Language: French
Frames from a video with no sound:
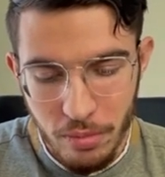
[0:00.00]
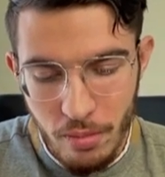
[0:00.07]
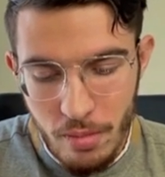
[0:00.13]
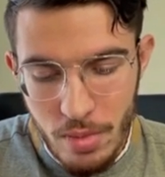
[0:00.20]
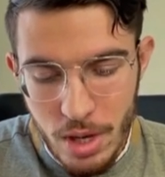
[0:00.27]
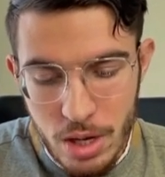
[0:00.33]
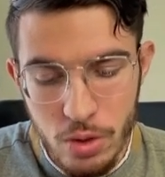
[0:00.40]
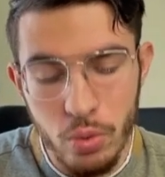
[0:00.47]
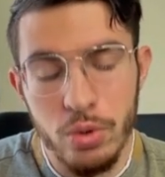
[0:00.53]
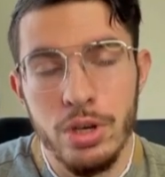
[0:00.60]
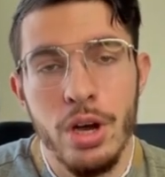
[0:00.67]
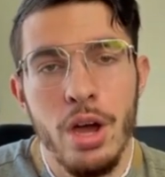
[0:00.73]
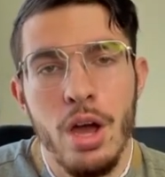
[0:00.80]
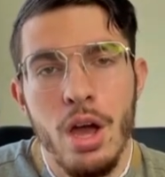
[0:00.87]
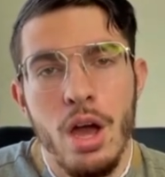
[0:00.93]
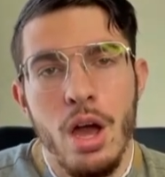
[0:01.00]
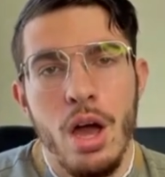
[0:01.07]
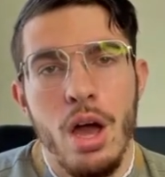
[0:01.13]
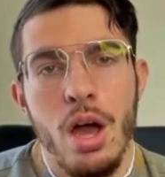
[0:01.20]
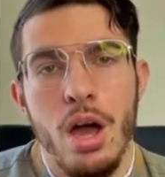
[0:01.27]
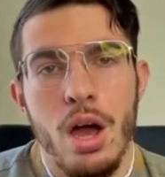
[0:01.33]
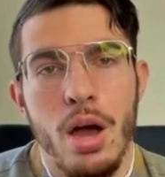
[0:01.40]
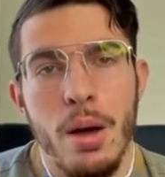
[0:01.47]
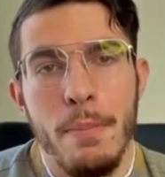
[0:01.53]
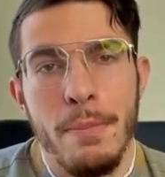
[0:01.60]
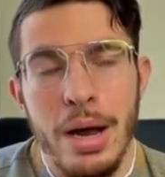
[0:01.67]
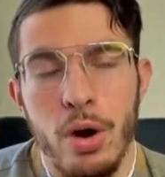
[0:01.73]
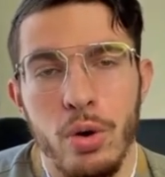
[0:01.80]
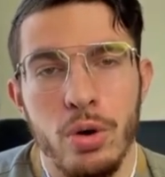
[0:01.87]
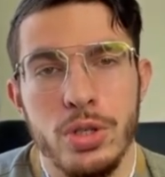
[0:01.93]
Donc,
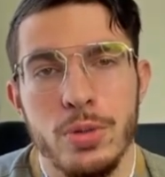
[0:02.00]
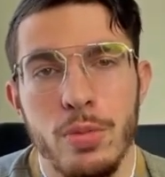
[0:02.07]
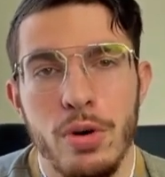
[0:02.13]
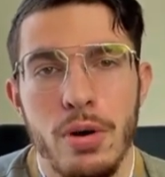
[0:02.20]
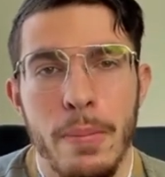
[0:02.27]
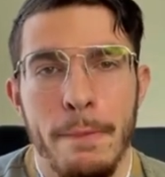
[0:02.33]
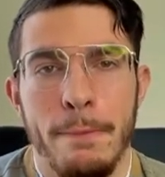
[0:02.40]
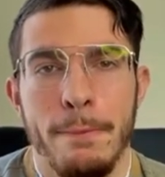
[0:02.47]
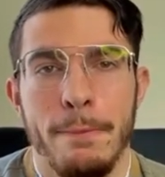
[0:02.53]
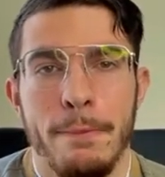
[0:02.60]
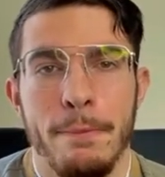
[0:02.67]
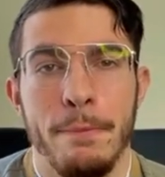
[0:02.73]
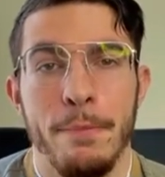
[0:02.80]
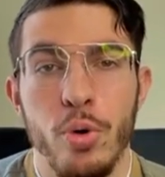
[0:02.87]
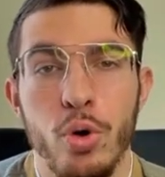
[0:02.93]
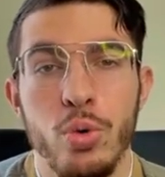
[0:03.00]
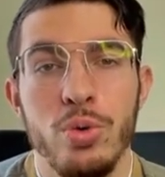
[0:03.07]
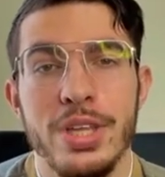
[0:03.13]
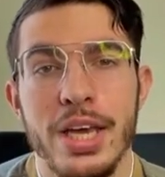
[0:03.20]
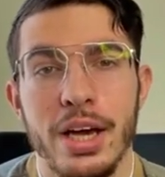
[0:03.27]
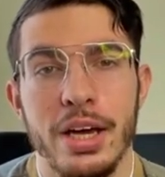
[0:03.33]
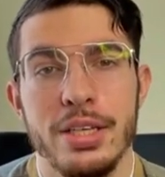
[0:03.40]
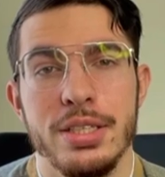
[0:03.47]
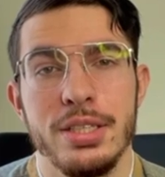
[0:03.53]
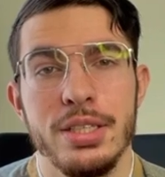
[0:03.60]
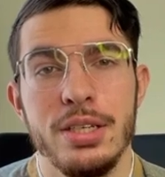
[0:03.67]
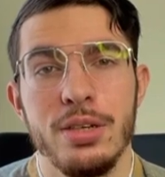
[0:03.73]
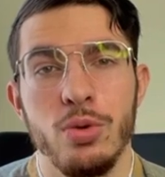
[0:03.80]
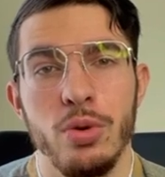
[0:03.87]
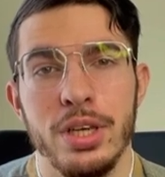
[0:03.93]
malheureusement, beaucoup d'hérésies
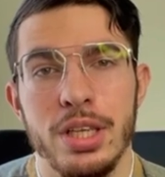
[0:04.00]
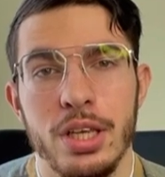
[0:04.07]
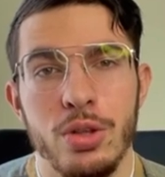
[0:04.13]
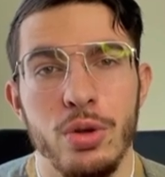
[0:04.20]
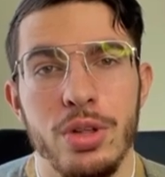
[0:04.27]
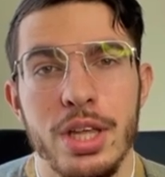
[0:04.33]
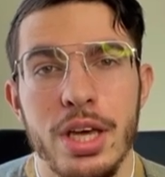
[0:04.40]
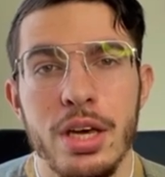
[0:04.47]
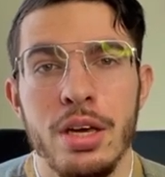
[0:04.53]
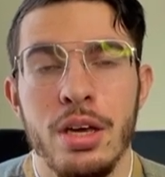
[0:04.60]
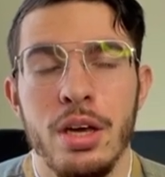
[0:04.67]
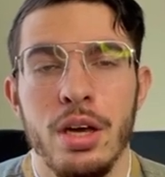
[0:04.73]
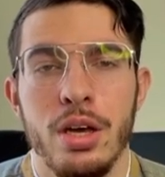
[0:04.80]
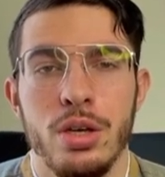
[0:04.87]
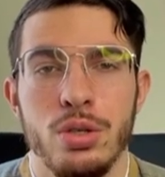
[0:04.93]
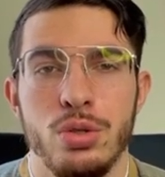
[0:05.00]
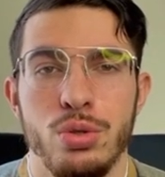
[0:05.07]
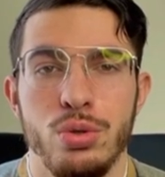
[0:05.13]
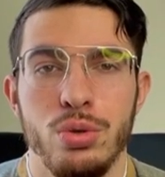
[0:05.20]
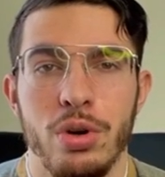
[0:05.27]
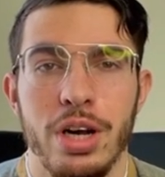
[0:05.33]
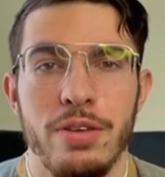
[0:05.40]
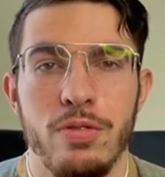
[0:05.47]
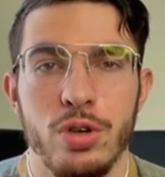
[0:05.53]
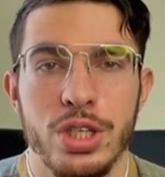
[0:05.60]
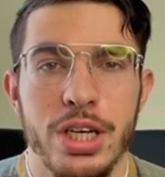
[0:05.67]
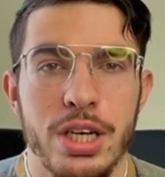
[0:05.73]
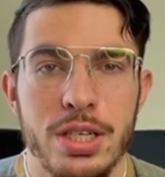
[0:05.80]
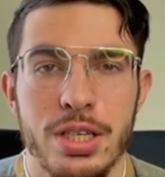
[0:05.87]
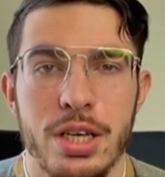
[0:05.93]
ont été données sur
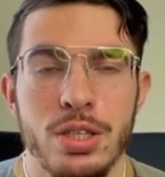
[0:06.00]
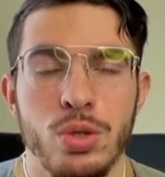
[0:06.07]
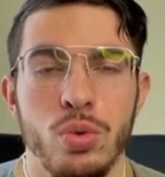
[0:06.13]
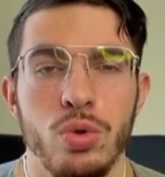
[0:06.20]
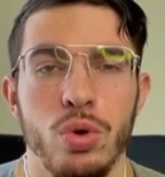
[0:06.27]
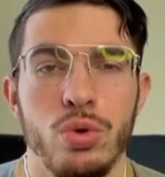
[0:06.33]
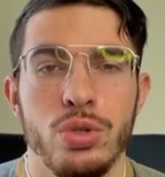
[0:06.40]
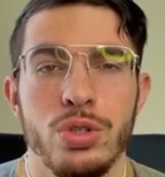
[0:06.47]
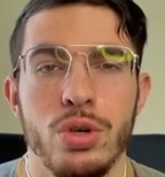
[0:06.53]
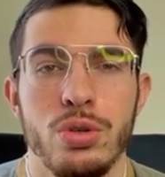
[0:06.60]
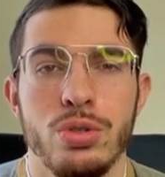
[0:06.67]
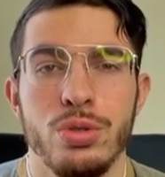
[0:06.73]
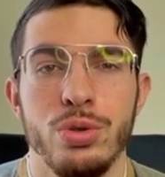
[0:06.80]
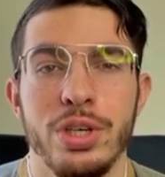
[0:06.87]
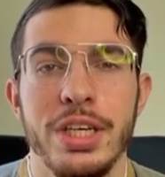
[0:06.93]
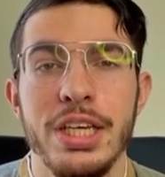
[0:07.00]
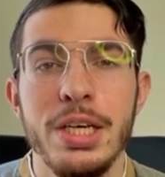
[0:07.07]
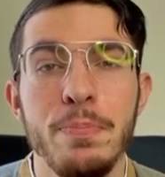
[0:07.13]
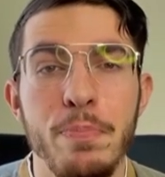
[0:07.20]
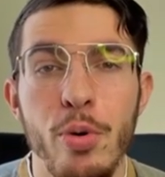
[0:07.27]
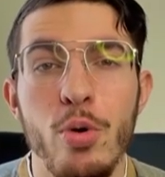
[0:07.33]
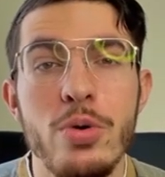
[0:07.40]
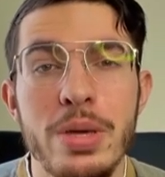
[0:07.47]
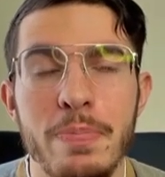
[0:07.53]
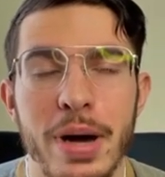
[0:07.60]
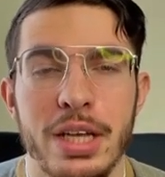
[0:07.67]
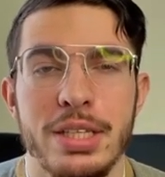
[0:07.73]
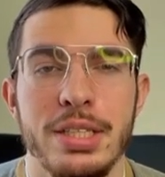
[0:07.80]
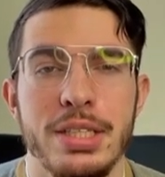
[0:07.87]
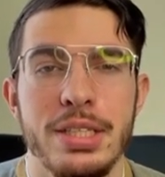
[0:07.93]
l'évangélisation dans le sens de qui peut y
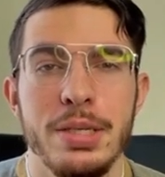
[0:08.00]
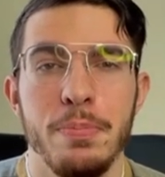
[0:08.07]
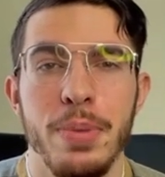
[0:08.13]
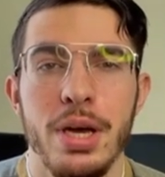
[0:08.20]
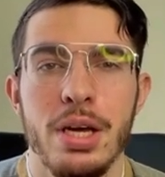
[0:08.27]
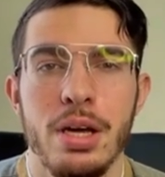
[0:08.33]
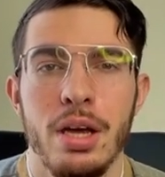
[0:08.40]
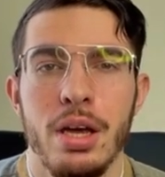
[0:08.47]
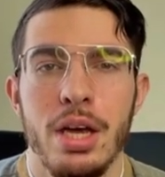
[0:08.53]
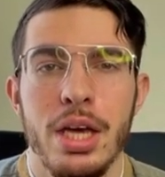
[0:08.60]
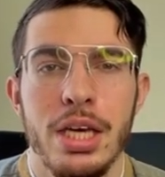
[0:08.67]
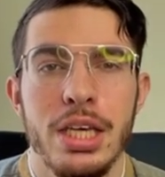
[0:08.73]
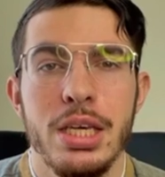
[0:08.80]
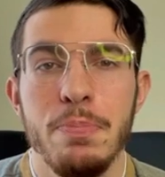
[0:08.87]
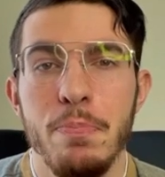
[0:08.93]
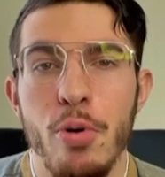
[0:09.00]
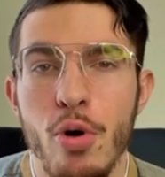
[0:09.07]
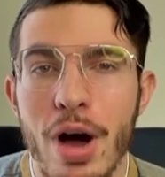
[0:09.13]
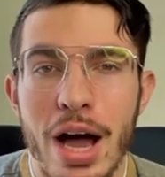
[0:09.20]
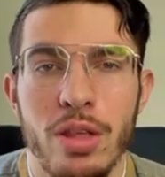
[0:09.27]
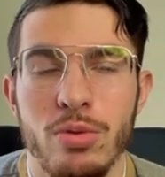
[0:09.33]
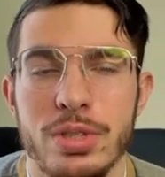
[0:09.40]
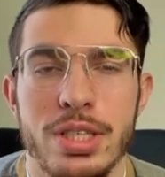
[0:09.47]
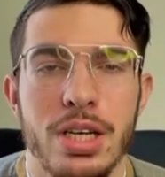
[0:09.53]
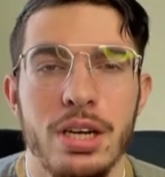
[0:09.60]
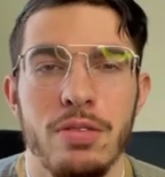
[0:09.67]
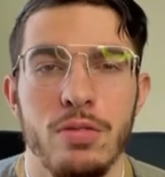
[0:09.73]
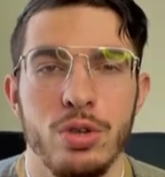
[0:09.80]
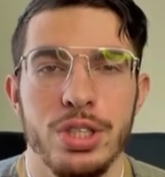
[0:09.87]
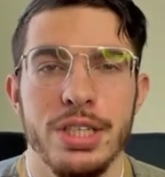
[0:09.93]
participer, qui peut annoncer
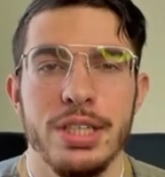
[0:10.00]
l'évangile.